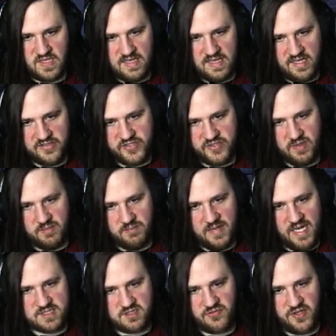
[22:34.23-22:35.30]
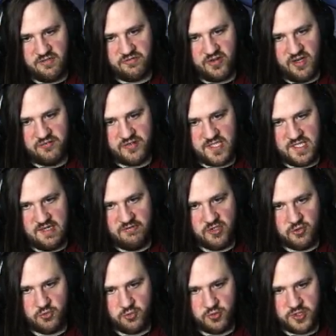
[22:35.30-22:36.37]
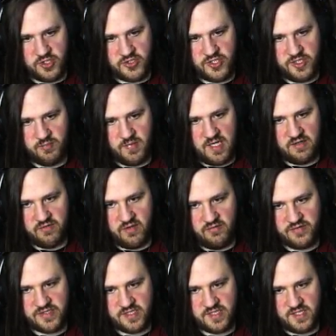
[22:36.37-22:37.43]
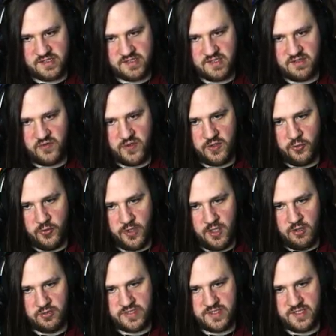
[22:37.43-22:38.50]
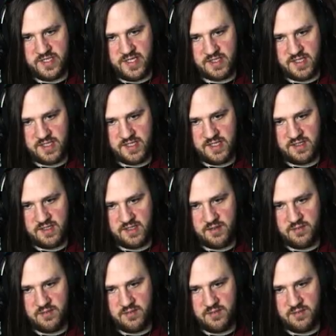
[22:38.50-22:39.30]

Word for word: Also man merkt auf jeden Fall, wie die Level einen Unterschied machen, weil wir sind jetzt nicht viel höher und die Gegner hier, die